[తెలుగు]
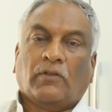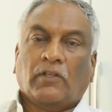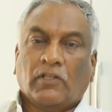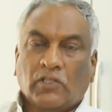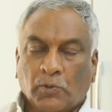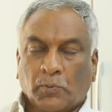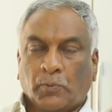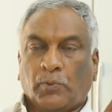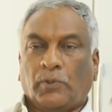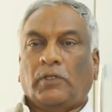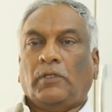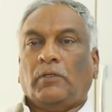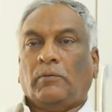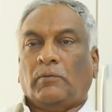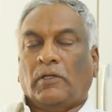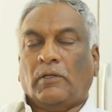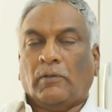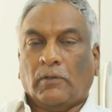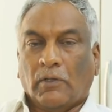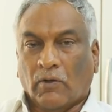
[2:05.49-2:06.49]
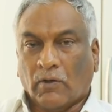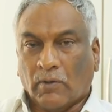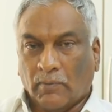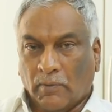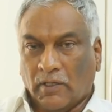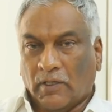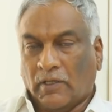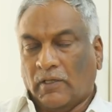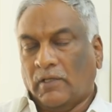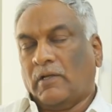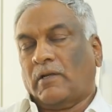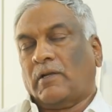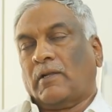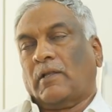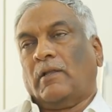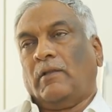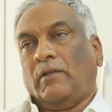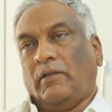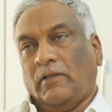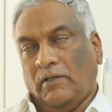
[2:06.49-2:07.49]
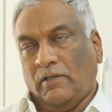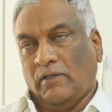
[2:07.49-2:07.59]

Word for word: రెచ్చిపోయి మళ్ళీ గవర్నమెంట్ని తిట్టాలా